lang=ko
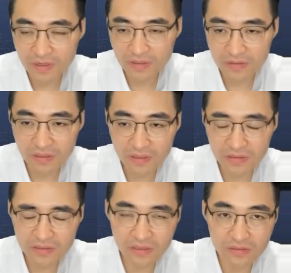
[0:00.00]

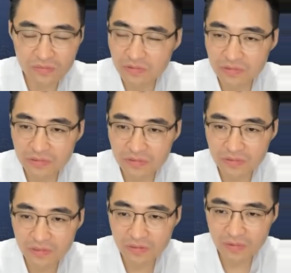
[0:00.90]
생각지 않은 뭐 그런
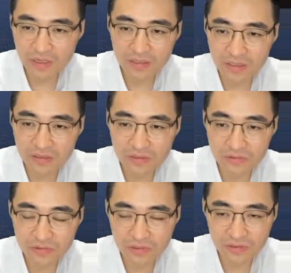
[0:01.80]
확인 안 된
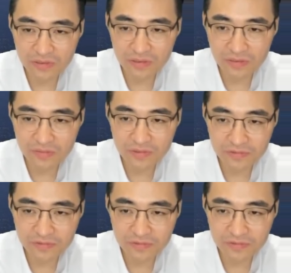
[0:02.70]
뉴스가 나왔기 때문에.